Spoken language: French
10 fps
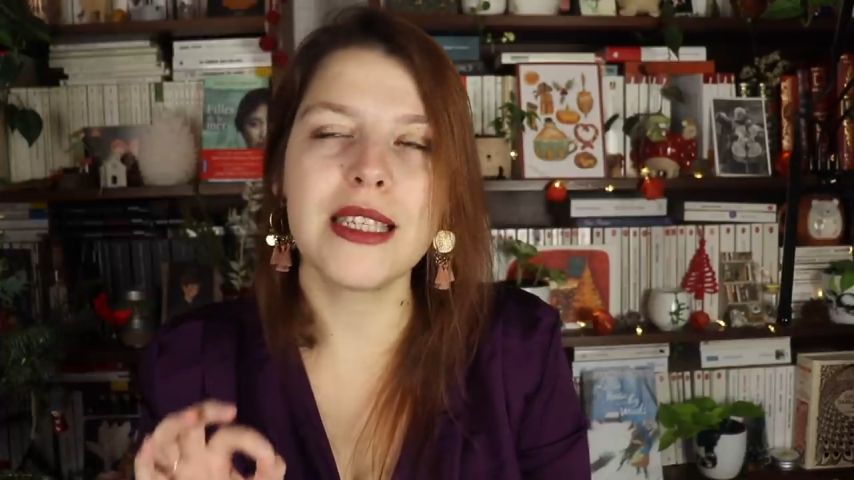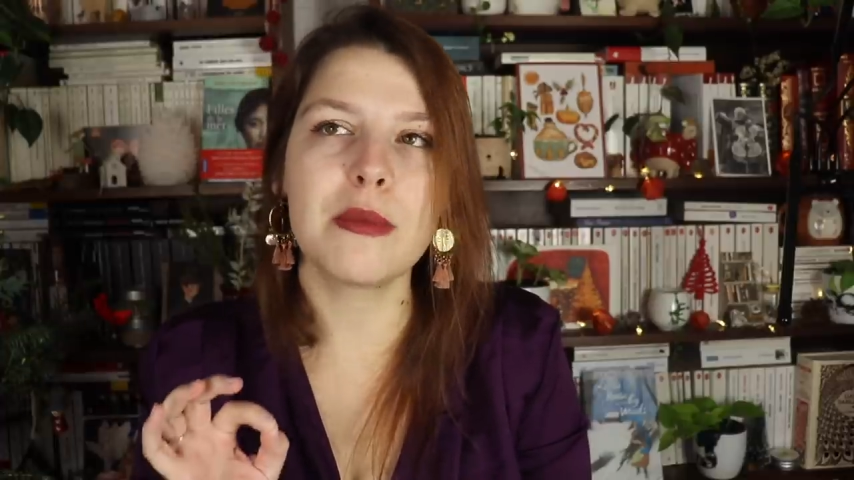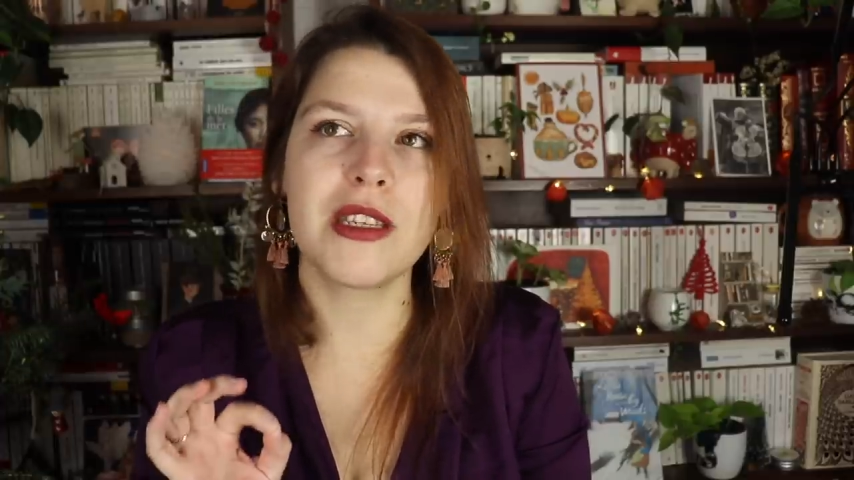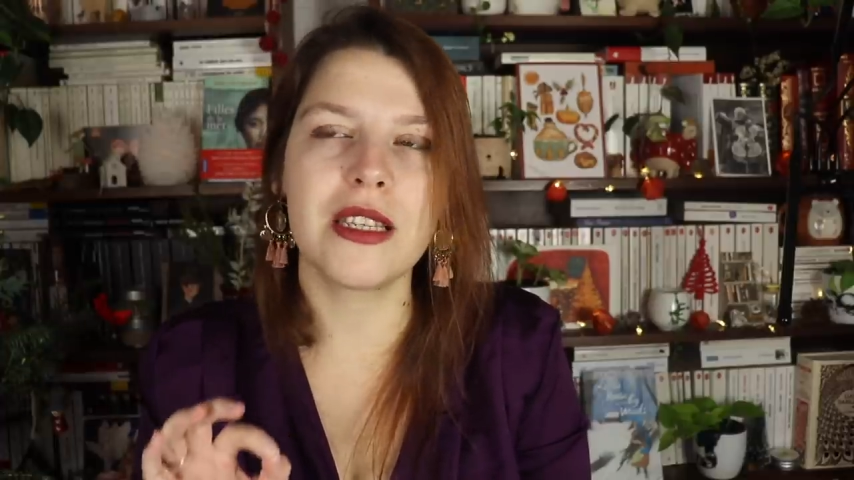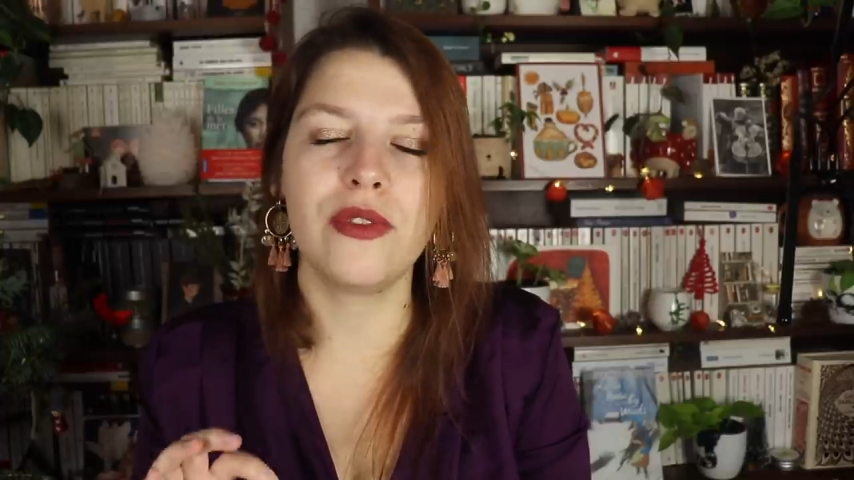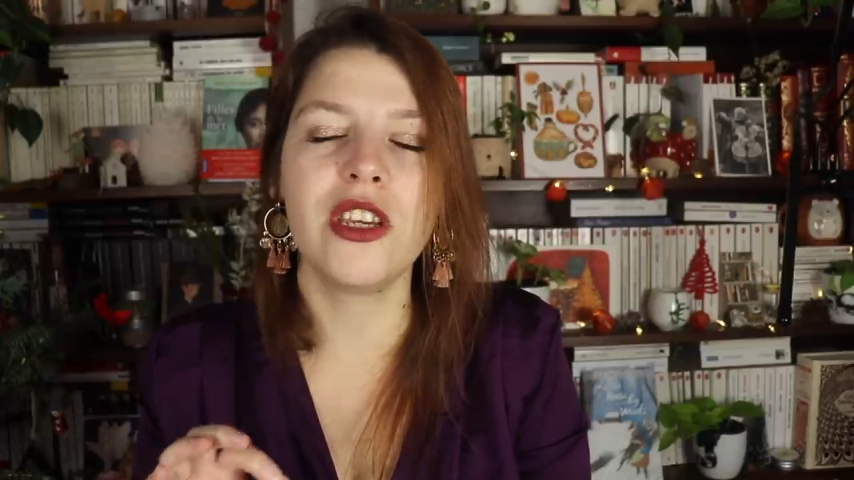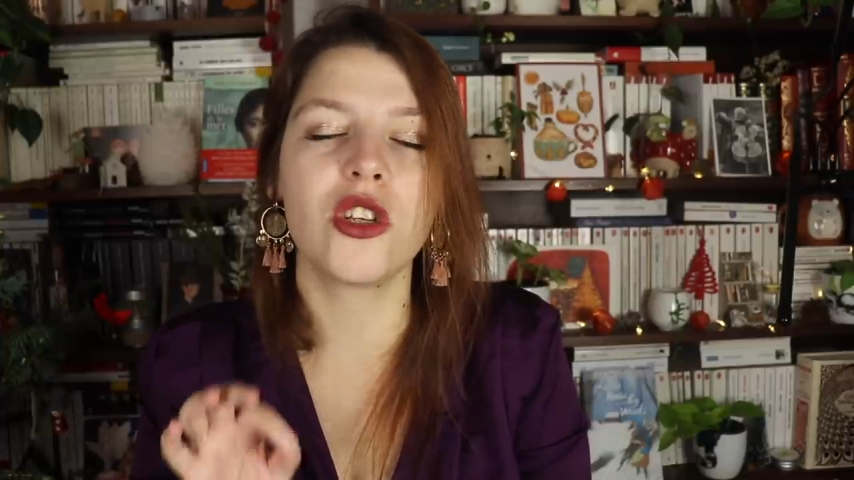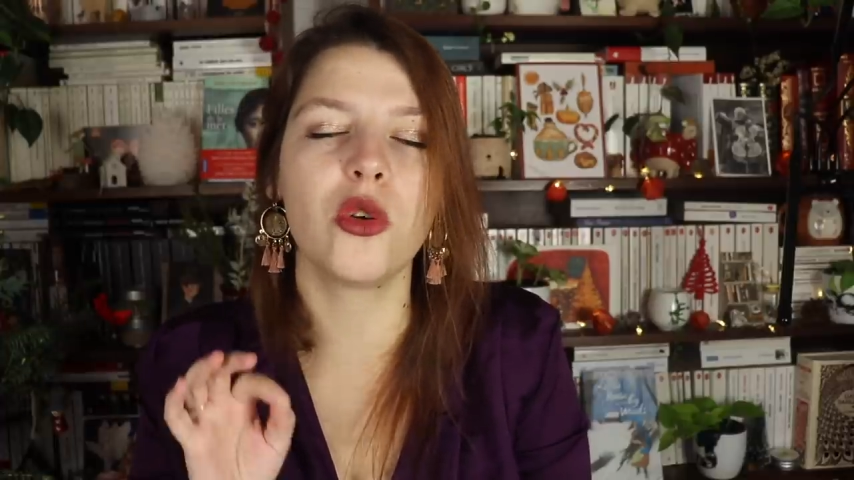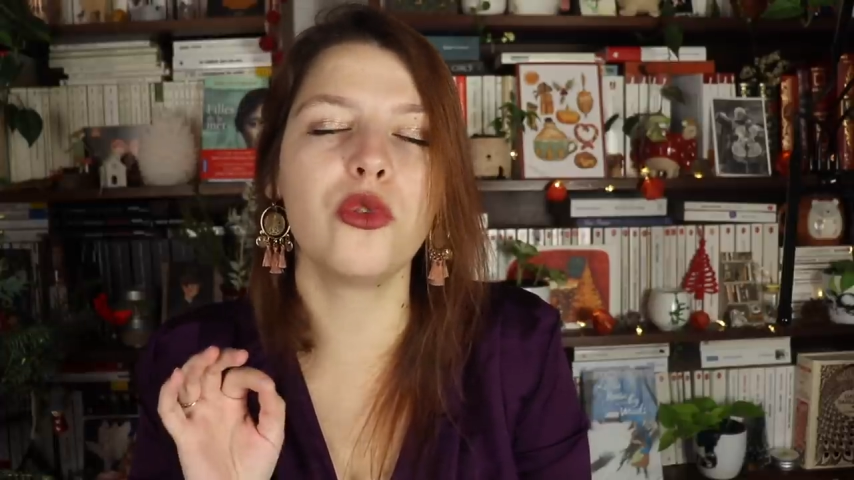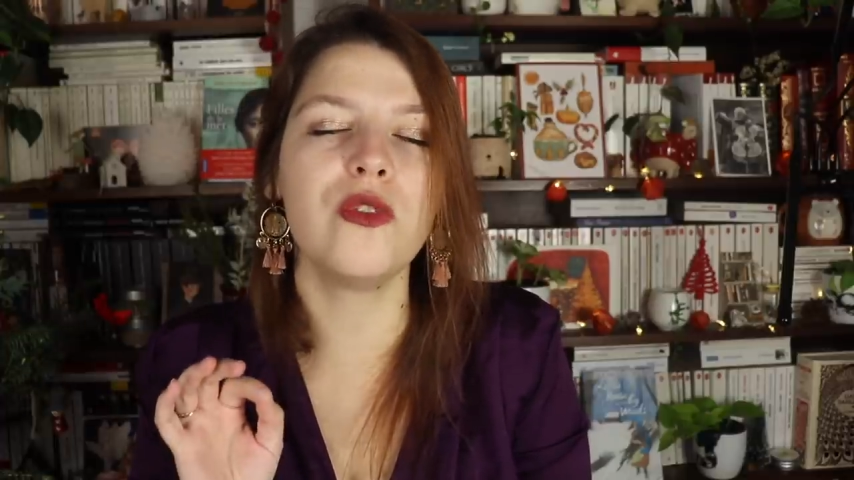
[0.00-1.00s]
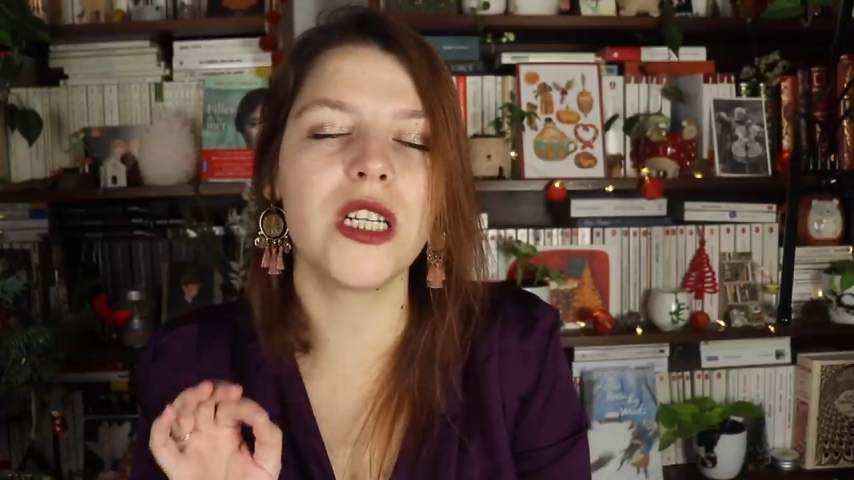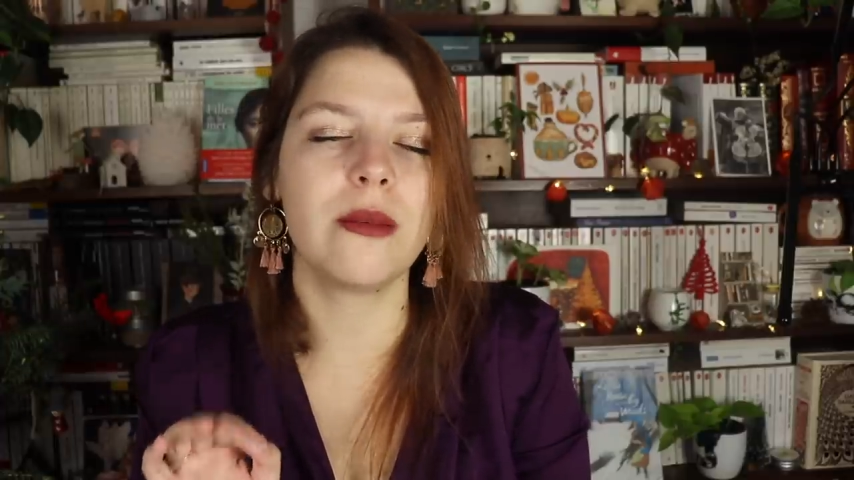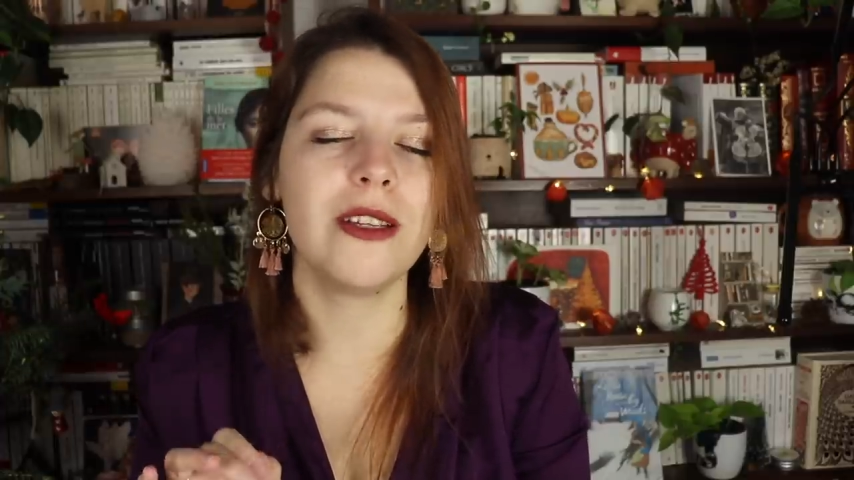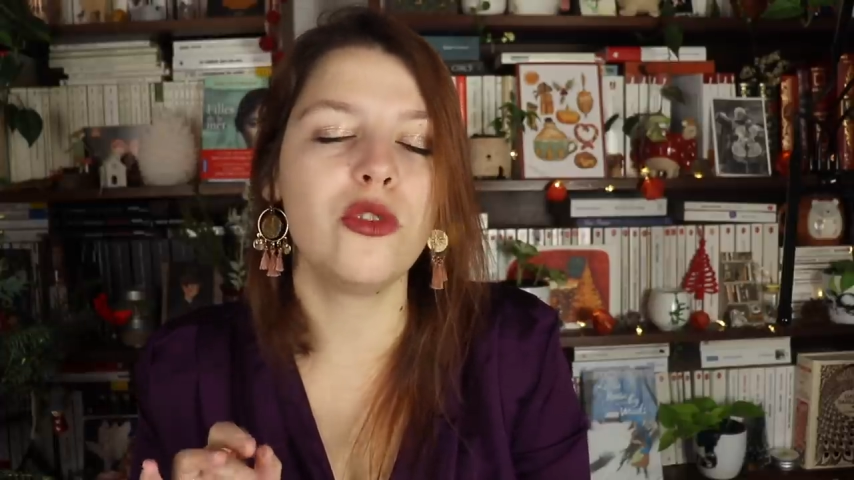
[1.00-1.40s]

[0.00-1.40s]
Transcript: spécifique et je le trouvais jamais,